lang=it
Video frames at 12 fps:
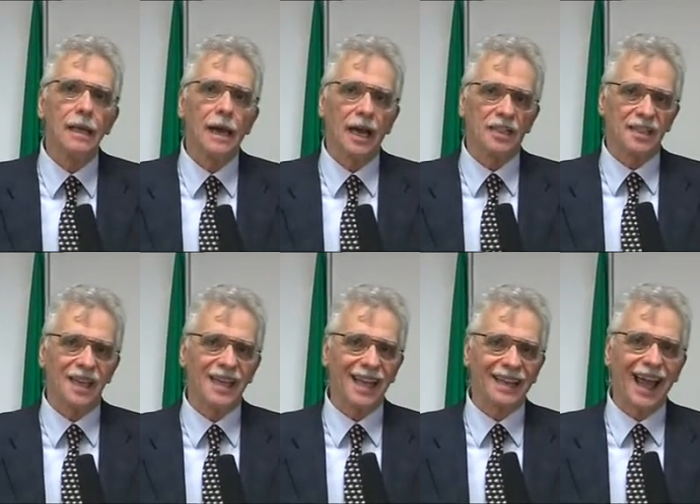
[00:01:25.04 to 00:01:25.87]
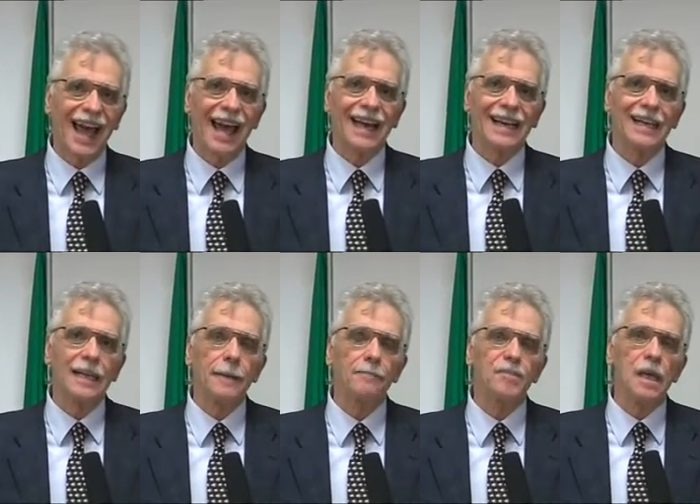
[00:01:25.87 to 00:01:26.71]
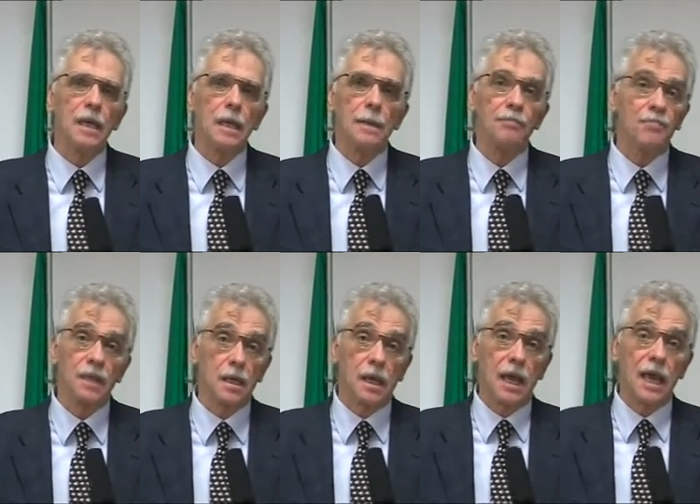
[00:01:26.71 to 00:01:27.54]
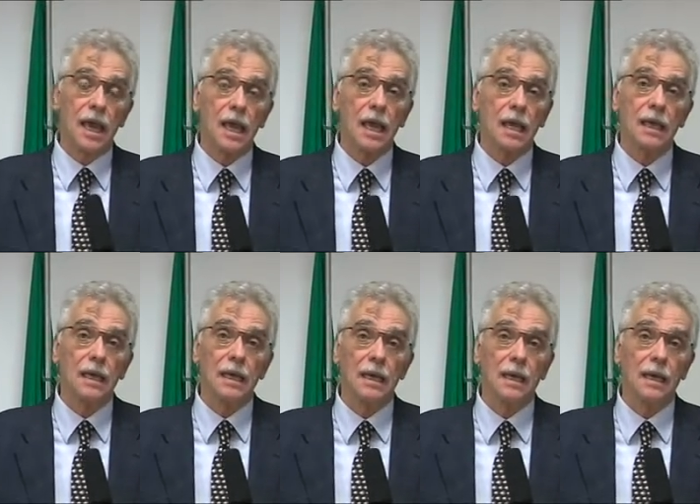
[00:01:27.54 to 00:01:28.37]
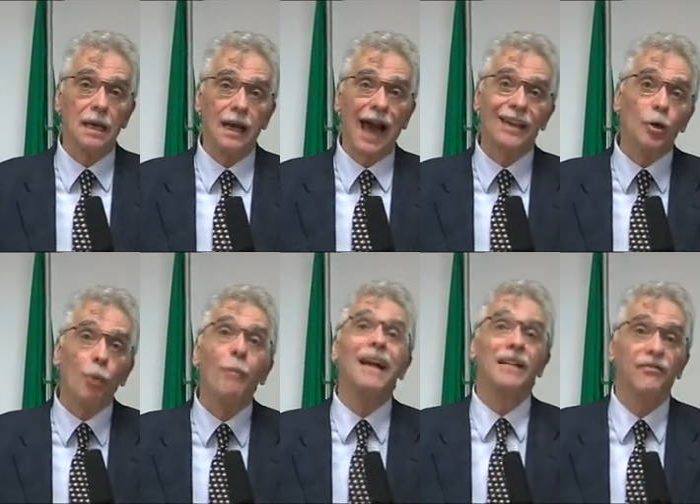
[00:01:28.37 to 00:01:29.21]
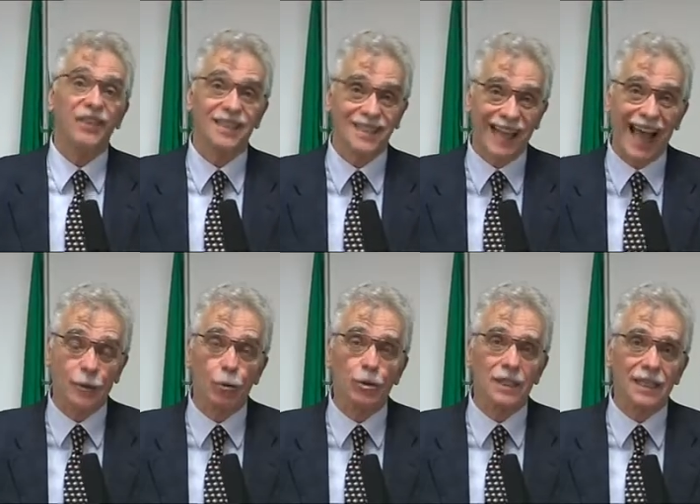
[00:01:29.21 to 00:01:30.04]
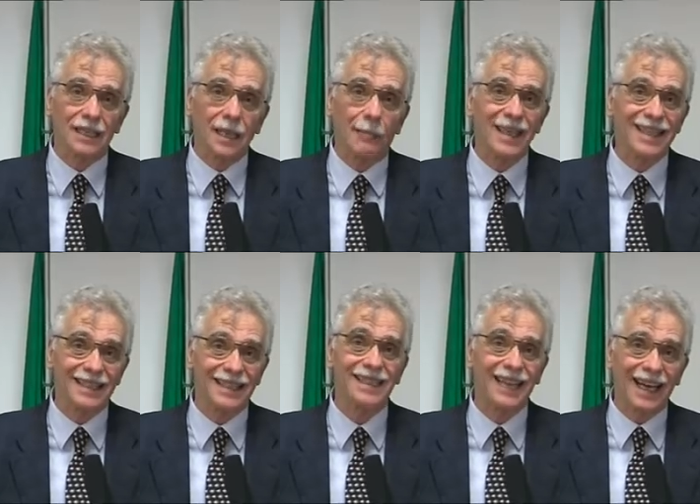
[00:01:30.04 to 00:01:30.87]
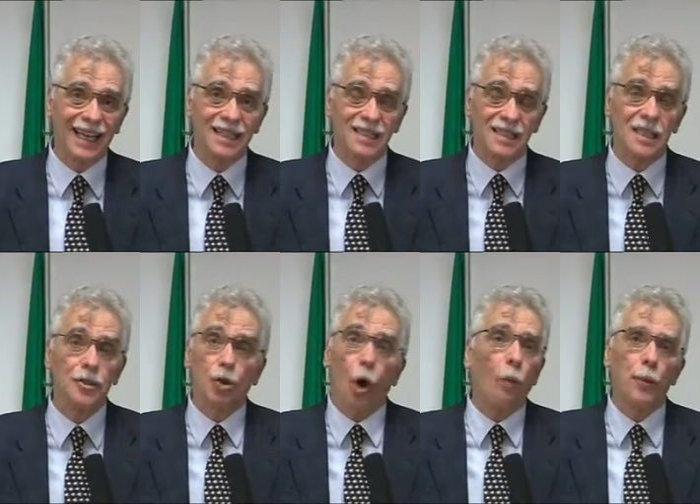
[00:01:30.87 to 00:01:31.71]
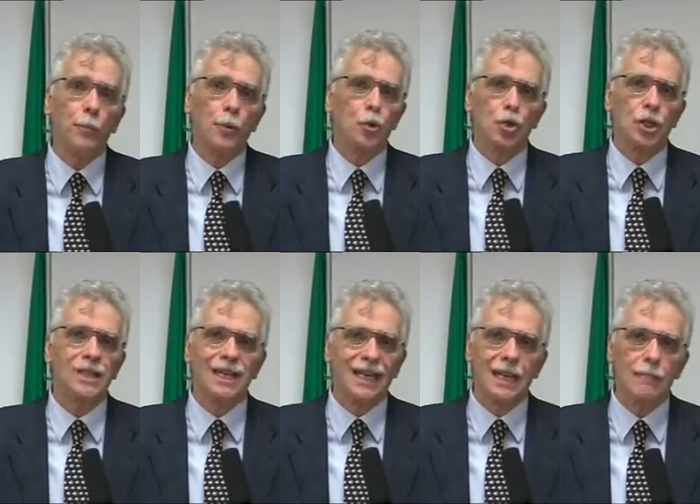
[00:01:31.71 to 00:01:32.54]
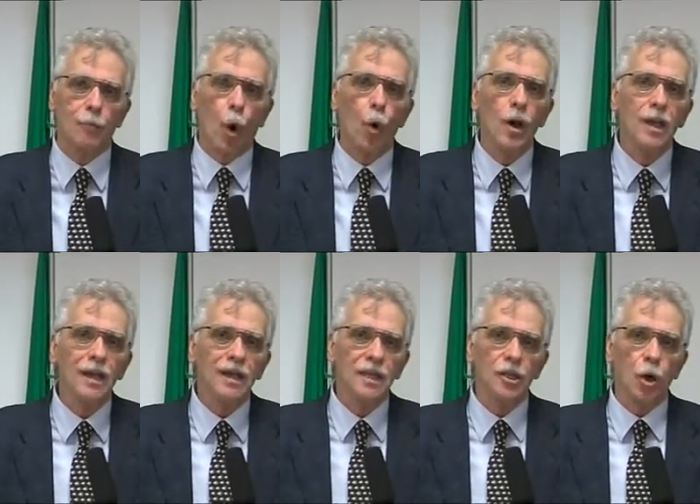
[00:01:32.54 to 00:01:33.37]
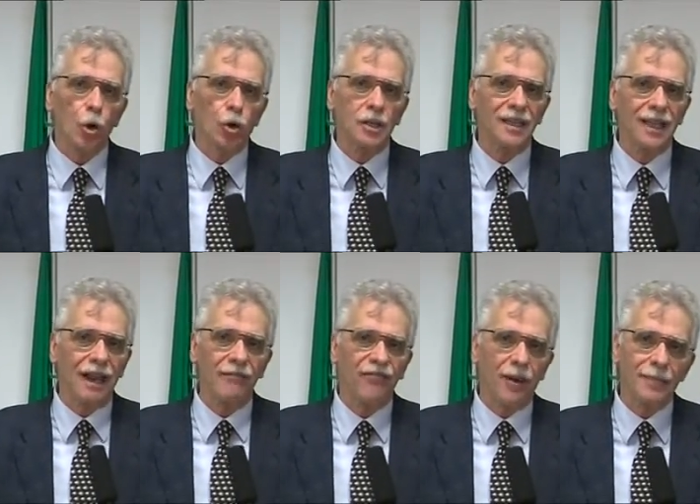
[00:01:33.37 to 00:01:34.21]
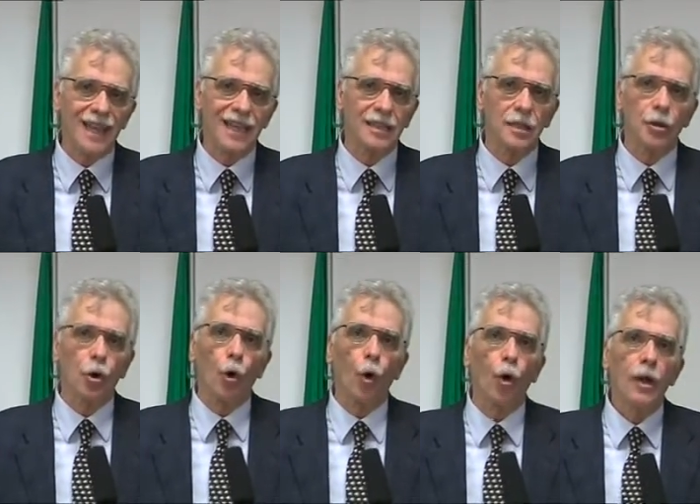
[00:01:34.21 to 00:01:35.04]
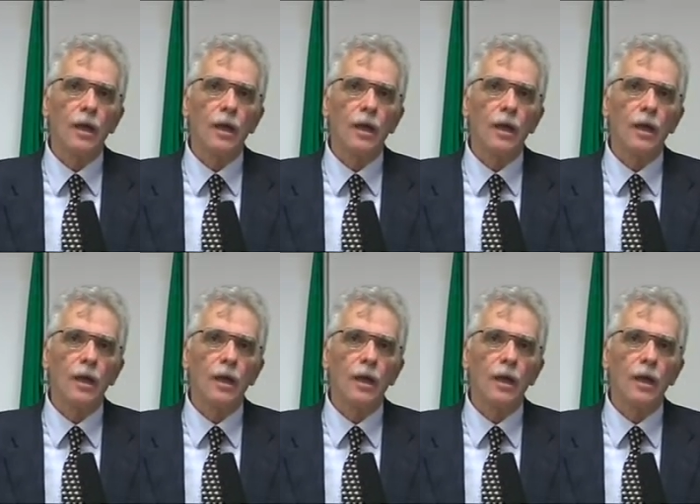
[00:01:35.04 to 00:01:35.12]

assegnatari eh, che eh, hanno manifestato direttamente interesse, dopo procederemo in ordine alfabetico,